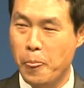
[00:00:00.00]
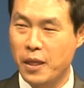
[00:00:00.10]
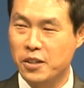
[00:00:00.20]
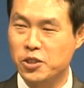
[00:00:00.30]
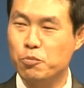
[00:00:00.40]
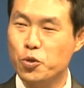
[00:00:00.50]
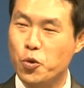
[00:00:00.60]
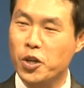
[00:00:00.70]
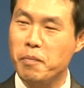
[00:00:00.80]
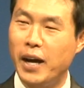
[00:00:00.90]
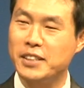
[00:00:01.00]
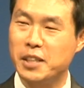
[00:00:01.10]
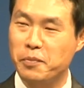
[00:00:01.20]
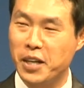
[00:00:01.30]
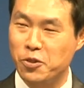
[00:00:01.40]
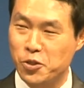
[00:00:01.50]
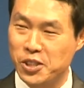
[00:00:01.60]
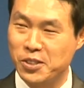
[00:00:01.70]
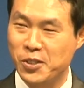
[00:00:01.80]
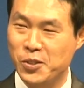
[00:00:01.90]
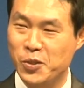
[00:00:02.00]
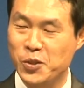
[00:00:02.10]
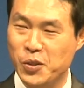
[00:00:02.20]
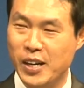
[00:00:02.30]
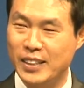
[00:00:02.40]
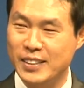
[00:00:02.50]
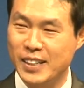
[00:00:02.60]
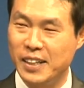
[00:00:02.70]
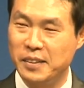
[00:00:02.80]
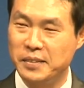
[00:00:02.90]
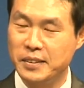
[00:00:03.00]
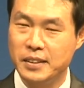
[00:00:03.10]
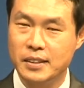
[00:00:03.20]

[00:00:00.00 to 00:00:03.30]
그저 물고기 많이 잡게 해주시는 것으로서가 아니라